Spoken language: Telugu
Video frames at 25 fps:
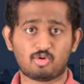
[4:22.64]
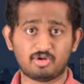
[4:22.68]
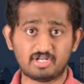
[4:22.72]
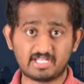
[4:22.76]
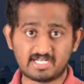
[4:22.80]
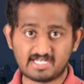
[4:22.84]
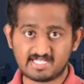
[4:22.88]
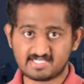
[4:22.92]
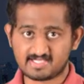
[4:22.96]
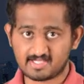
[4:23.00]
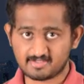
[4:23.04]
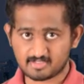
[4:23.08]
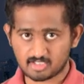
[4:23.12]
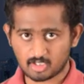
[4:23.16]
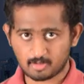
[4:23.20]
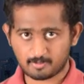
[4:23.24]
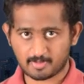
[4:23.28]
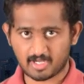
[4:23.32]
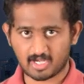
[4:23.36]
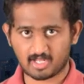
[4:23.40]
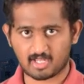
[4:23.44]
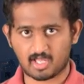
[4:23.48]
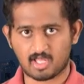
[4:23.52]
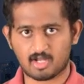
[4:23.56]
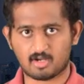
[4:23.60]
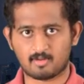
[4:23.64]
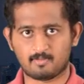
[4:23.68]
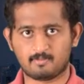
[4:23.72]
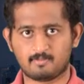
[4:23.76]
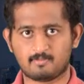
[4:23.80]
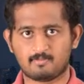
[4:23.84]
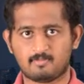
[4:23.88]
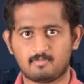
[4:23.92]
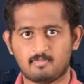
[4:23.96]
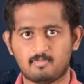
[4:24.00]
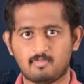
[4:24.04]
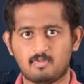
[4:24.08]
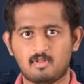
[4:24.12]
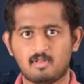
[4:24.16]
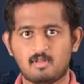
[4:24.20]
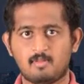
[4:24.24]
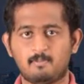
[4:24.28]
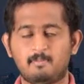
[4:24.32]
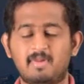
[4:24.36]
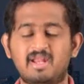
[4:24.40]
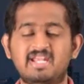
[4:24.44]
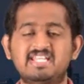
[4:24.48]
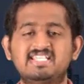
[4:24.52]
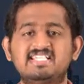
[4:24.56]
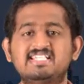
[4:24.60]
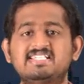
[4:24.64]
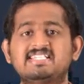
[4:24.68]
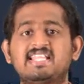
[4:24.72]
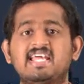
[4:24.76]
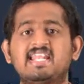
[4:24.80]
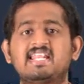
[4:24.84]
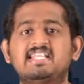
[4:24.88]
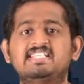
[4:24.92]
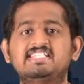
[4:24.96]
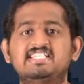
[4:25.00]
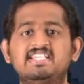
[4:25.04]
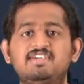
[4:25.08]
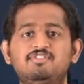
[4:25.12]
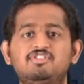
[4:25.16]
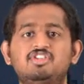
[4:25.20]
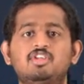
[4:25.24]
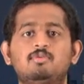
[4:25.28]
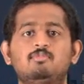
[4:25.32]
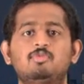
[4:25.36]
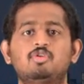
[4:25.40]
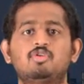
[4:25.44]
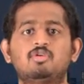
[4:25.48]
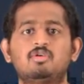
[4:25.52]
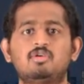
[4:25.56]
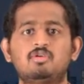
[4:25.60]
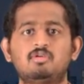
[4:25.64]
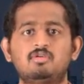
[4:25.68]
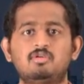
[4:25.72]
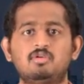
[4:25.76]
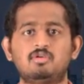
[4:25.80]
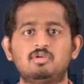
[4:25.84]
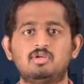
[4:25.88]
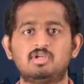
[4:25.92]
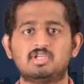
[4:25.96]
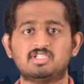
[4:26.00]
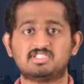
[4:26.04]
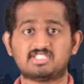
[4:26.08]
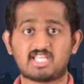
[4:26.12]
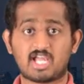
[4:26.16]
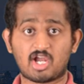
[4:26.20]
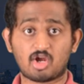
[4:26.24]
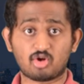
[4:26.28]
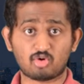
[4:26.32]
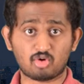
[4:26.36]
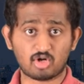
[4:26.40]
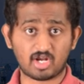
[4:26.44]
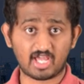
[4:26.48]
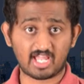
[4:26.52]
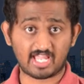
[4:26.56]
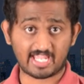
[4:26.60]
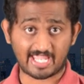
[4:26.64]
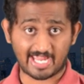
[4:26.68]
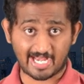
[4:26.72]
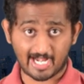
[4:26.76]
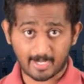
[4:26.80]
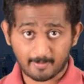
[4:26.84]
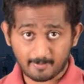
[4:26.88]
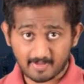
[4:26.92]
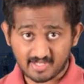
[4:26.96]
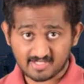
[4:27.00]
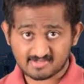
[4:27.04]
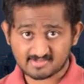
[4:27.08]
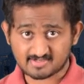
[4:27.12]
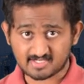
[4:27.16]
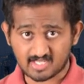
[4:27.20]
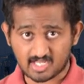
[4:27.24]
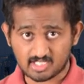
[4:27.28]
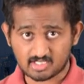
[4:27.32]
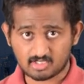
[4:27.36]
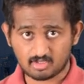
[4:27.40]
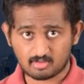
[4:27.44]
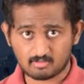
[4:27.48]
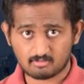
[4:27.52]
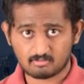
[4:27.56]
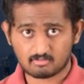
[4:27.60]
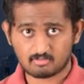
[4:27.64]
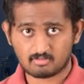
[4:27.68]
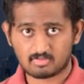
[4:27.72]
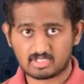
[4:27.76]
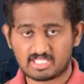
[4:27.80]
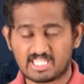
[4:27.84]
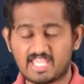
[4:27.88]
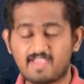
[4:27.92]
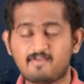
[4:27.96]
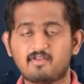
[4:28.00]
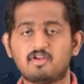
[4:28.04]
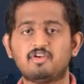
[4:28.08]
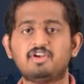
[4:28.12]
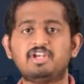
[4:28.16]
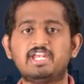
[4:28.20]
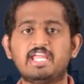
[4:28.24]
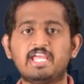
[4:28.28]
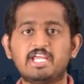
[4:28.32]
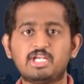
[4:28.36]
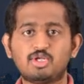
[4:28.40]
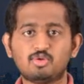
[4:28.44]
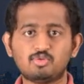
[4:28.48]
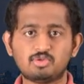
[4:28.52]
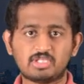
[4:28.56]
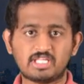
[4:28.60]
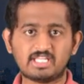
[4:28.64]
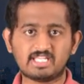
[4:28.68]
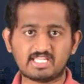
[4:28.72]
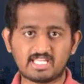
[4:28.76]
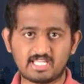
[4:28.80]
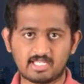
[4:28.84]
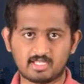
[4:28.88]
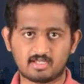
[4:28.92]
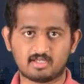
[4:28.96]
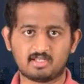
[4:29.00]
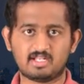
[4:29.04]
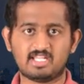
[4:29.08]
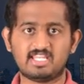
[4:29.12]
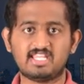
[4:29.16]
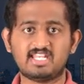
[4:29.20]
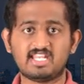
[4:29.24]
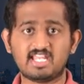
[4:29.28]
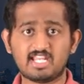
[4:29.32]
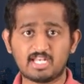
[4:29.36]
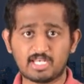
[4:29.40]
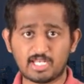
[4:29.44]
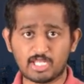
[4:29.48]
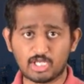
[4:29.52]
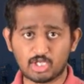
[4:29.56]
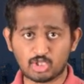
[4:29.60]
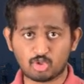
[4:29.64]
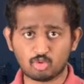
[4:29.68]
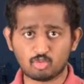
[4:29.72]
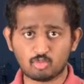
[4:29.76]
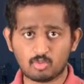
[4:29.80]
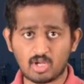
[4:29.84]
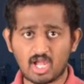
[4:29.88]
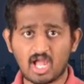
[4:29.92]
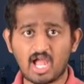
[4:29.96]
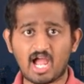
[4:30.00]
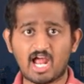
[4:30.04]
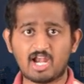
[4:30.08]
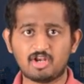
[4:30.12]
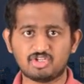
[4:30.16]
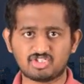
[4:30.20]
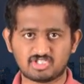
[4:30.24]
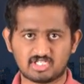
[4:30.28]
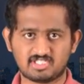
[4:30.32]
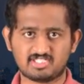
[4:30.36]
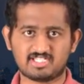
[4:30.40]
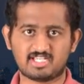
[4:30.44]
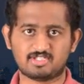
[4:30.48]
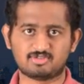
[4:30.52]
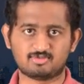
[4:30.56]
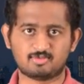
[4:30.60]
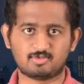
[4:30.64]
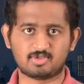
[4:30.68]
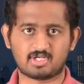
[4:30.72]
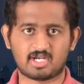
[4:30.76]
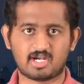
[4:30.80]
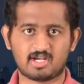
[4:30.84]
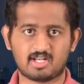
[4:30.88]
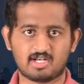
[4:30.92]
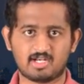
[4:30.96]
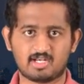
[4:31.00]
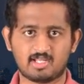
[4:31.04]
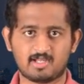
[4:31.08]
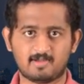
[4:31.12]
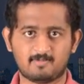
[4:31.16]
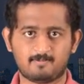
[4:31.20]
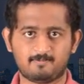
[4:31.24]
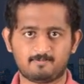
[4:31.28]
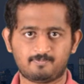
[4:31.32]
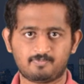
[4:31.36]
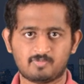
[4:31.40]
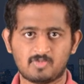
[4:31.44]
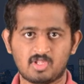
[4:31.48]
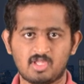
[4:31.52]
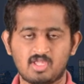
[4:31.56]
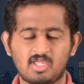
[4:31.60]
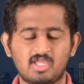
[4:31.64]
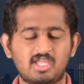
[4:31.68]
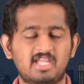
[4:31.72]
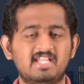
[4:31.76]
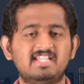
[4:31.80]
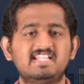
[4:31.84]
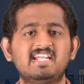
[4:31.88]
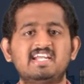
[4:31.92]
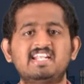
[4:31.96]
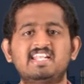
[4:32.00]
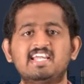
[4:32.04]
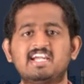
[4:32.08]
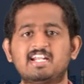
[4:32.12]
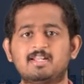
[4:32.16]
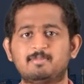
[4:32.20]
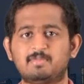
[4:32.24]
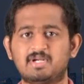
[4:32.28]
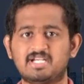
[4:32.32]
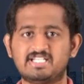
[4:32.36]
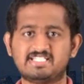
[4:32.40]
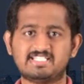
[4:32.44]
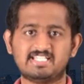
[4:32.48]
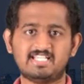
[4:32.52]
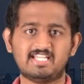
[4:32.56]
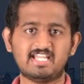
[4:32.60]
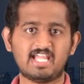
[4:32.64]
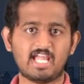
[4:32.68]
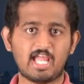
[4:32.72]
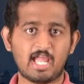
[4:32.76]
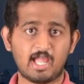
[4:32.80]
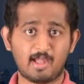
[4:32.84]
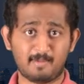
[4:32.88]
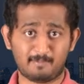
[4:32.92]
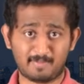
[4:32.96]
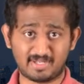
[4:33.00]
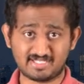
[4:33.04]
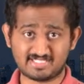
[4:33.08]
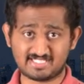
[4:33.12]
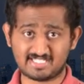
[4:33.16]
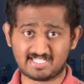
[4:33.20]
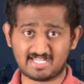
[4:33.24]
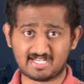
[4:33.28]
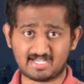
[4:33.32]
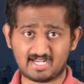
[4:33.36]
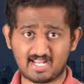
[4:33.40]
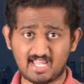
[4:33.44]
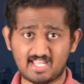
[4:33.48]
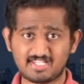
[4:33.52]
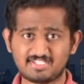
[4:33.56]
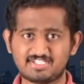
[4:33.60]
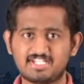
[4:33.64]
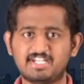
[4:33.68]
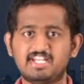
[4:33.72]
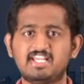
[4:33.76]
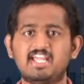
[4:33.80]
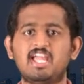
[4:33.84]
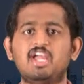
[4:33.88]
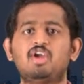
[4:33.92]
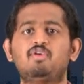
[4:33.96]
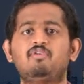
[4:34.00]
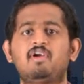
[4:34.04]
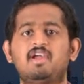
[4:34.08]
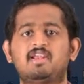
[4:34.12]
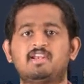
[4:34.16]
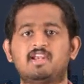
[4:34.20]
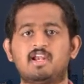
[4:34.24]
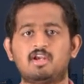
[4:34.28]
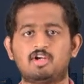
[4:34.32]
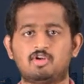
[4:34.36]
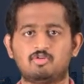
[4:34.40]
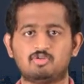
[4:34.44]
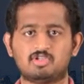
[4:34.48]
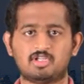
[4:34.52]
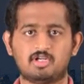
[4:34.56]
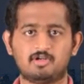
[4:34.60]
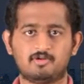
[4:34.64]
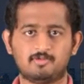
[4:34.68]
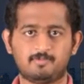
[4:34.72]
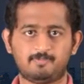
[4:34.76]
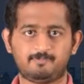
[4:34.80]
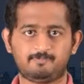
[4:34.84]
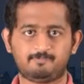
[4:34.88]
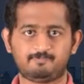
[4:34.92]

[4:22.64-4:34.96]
కొన్ని రీసెర్చ్ల ప్రకారం మనిషి తన జీవితంలో సగటున ఎనభై శాతం కేవలం నెగిటివ్ థింకింగ్ లేదంటే నెగిటివ్గా ఆలోచన చేస్తుంటాడంట ఎందుకంటే ఇక్కడ మనిషి మంచి కన్నా చెడుకే ఎక్కువ అట్రాక్ట్ అవుతాడు